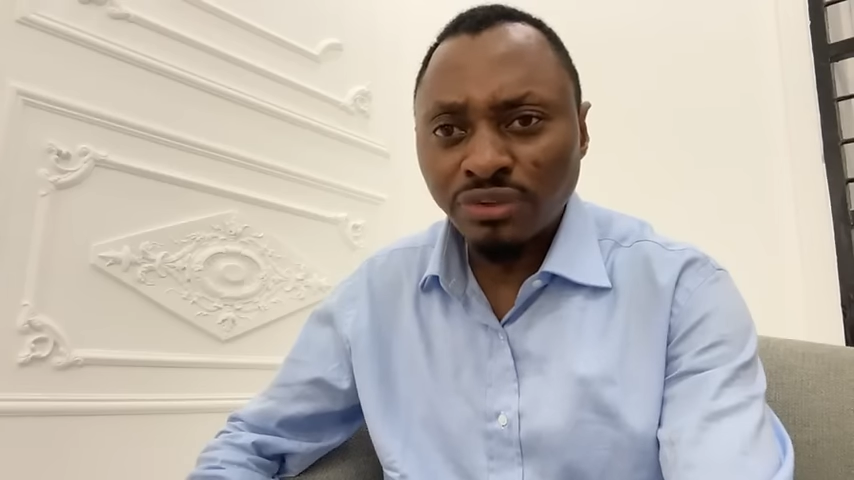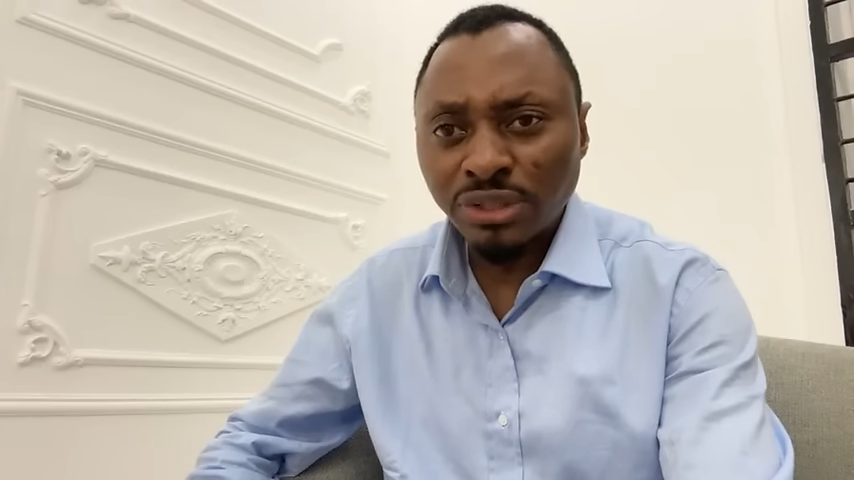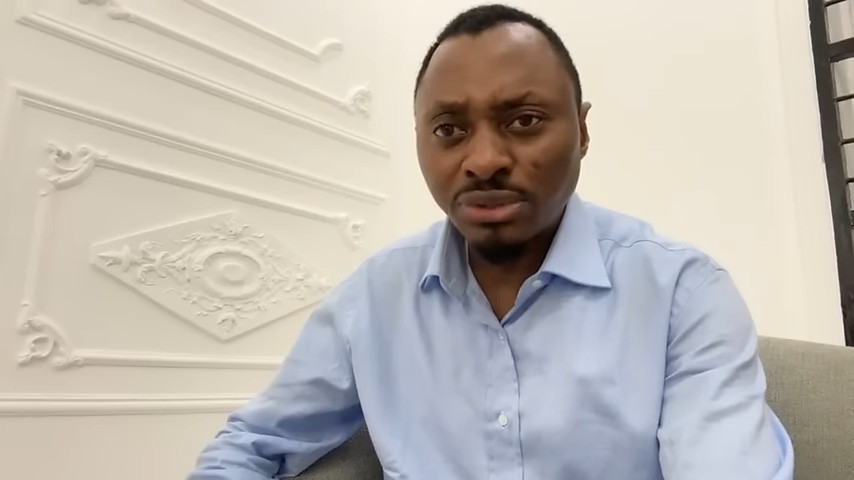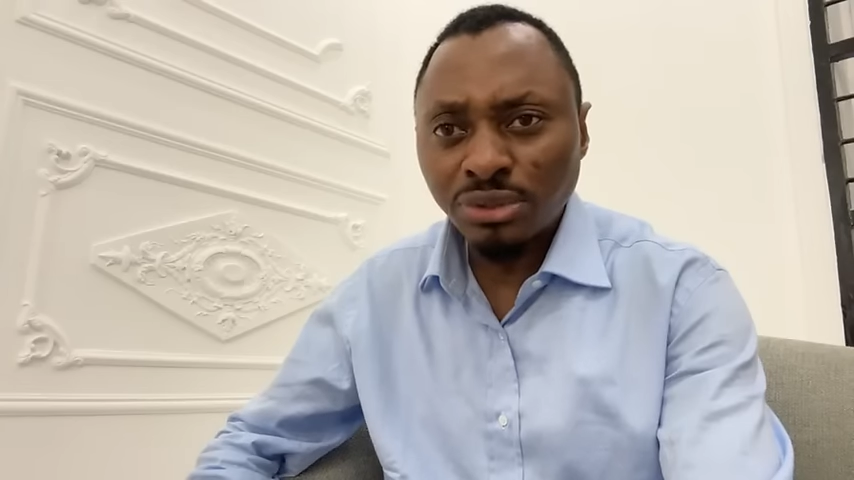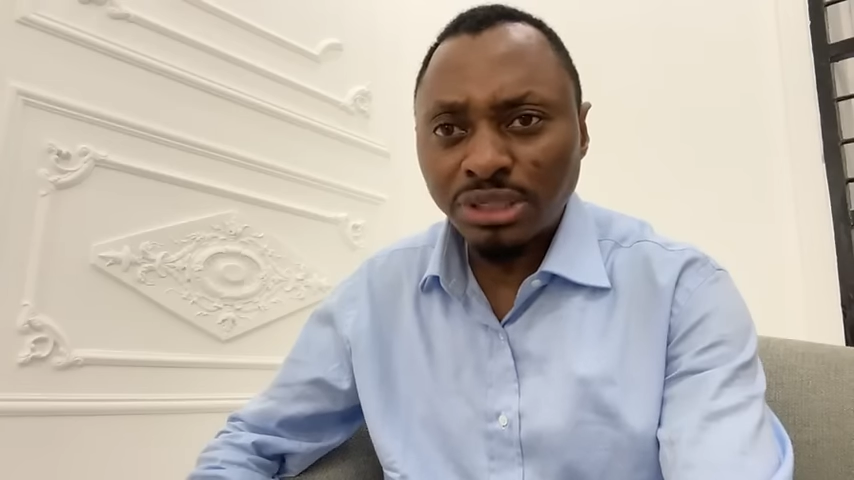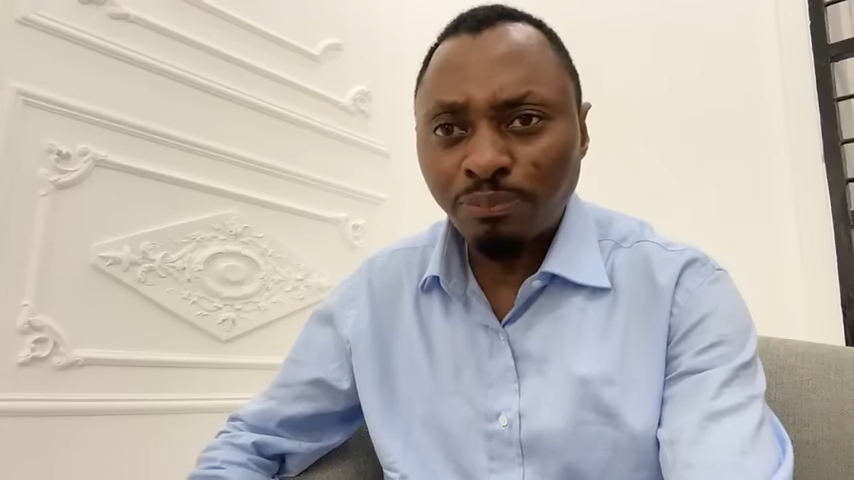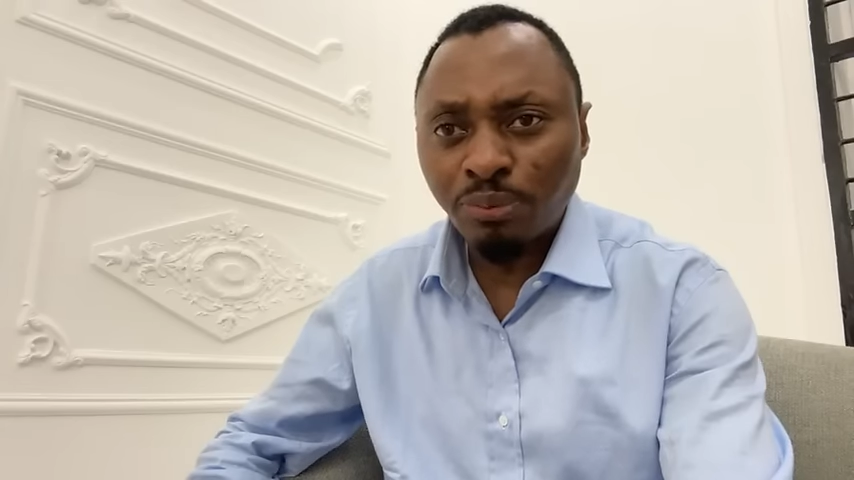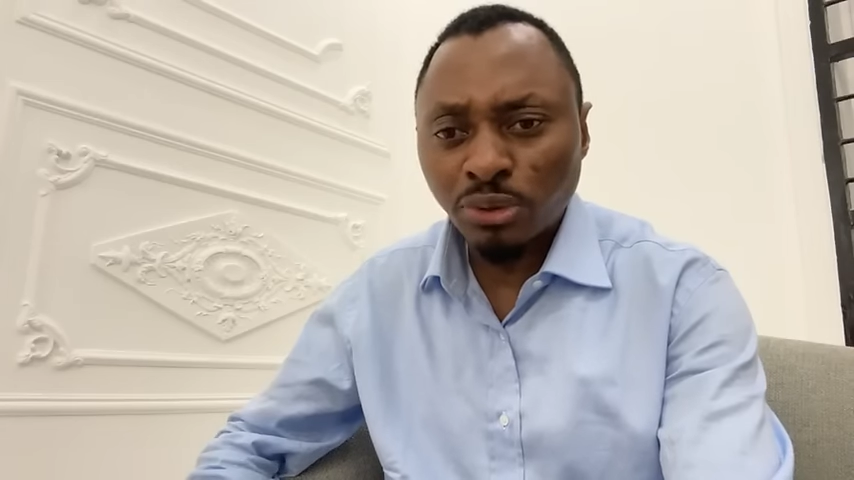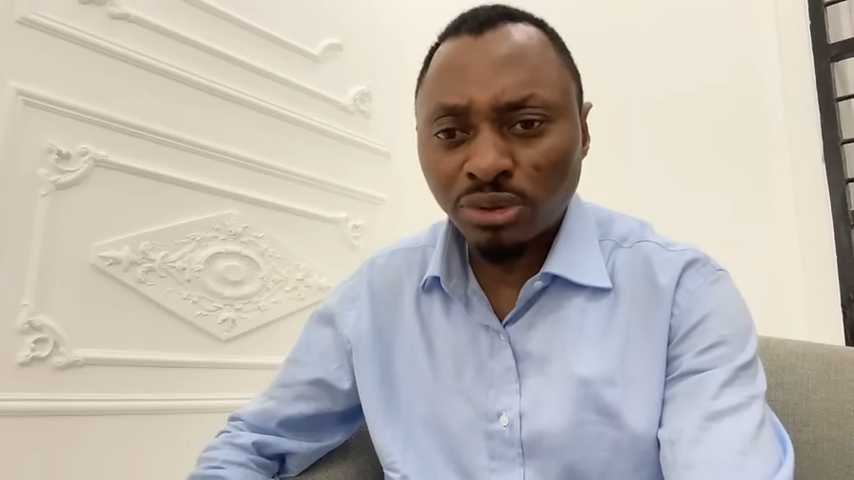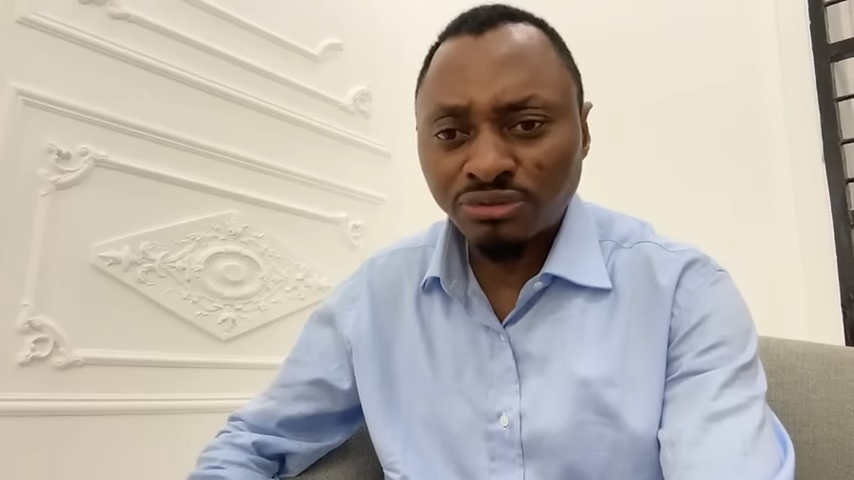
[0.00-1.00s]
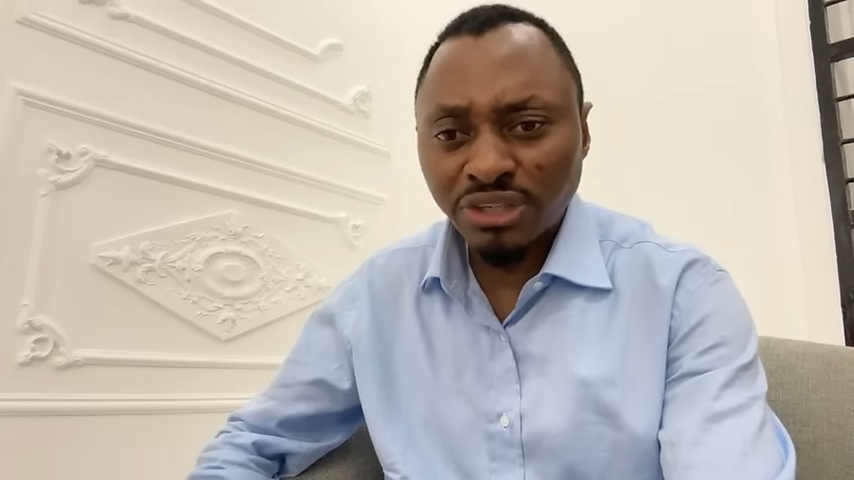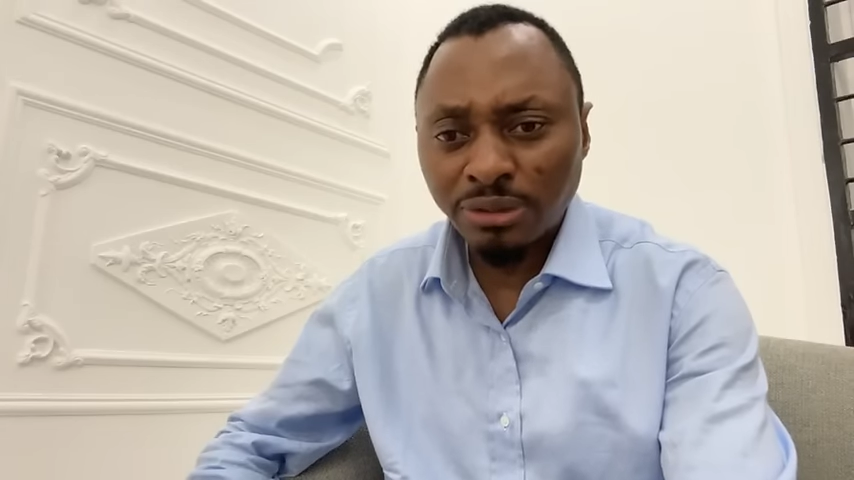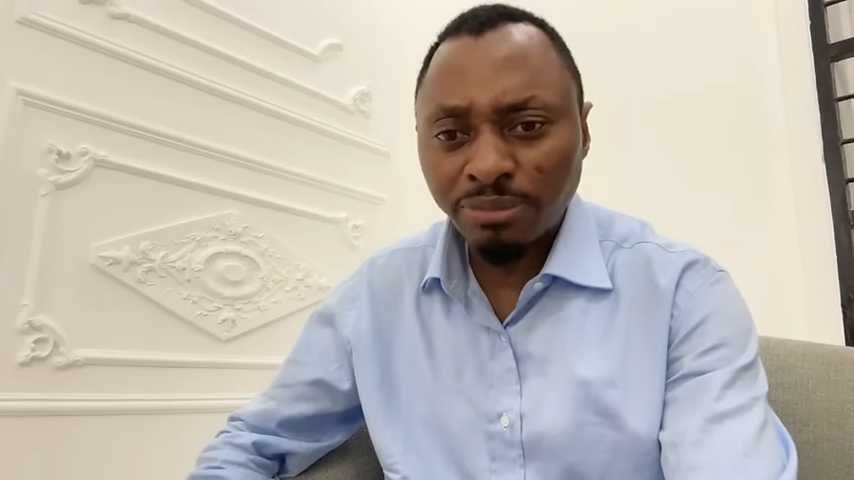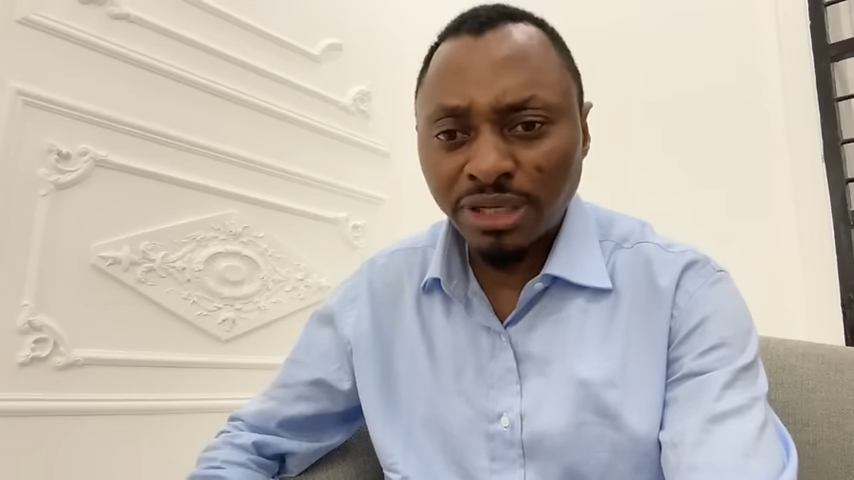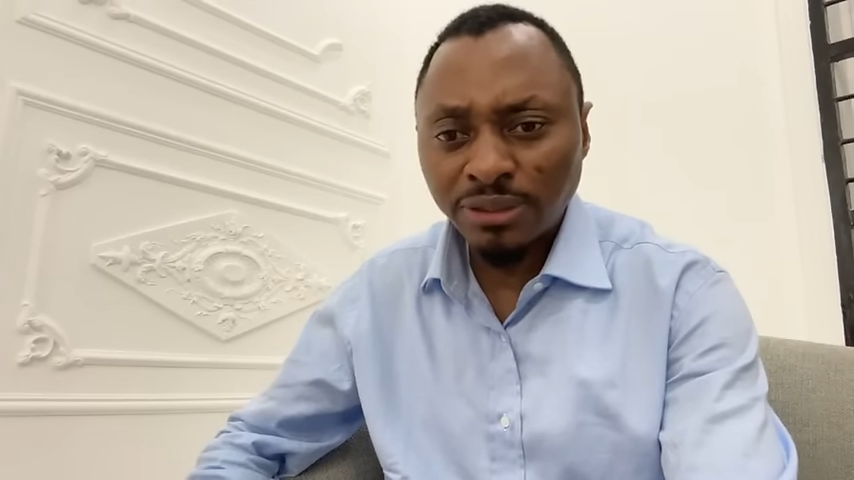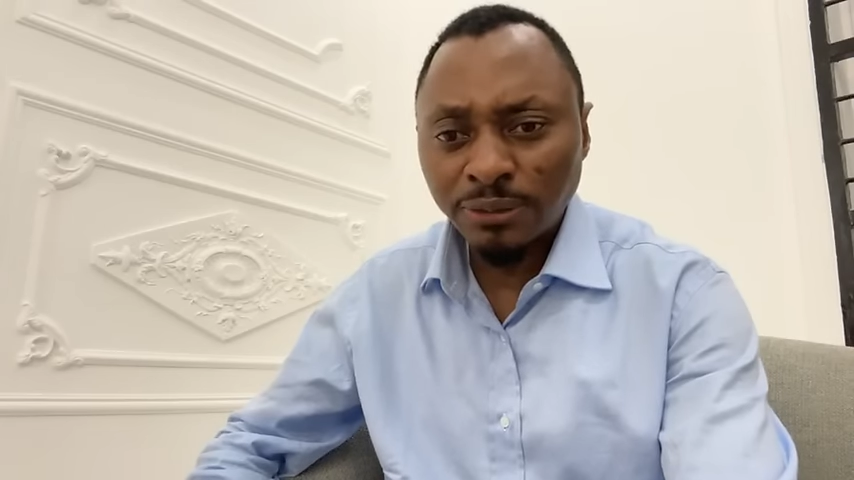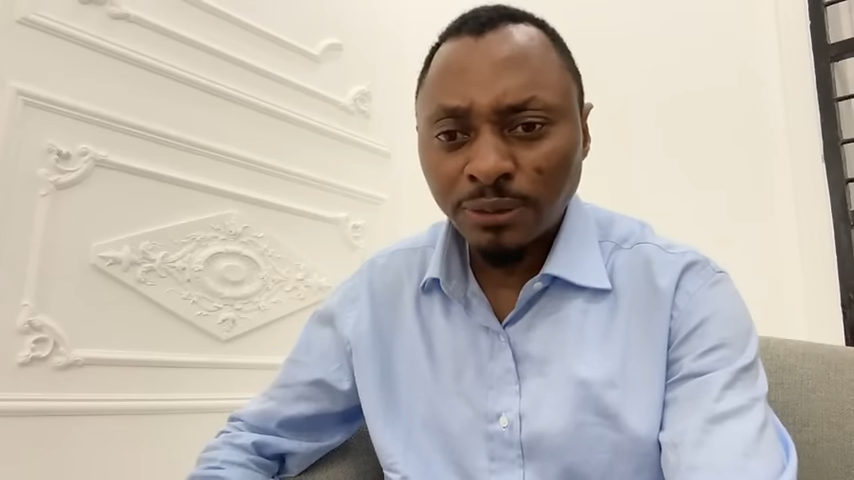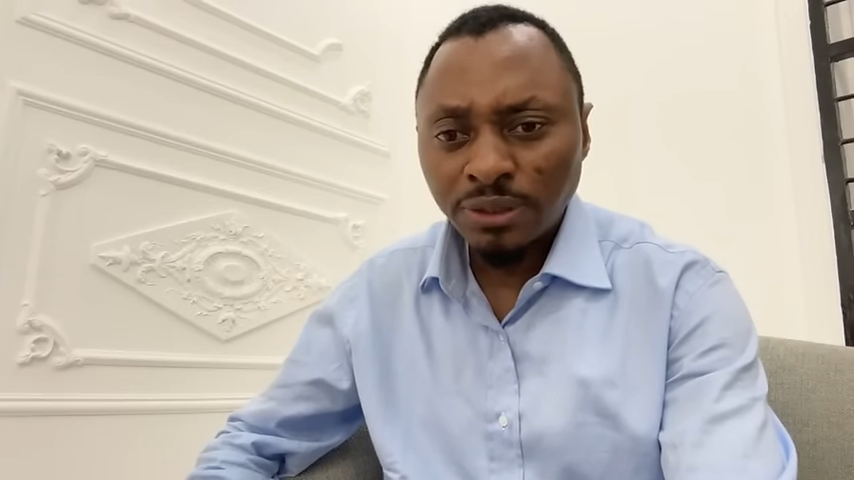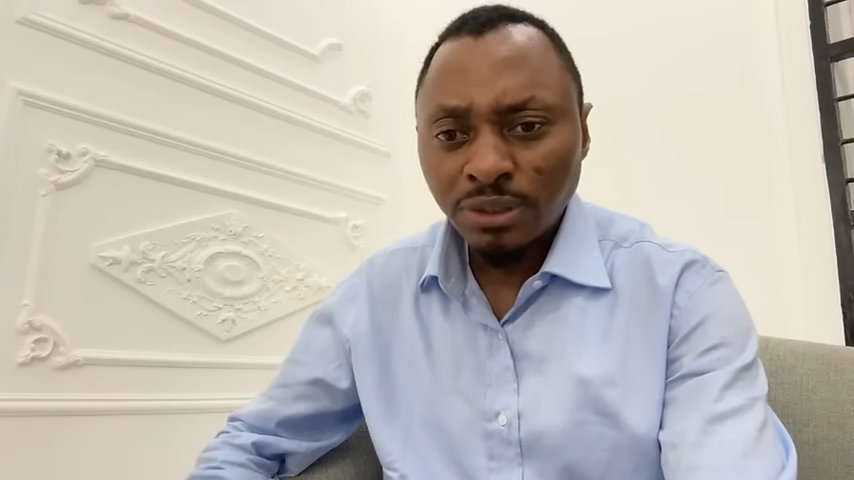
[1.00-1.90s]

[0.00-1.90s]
l'ouverture des portes fermées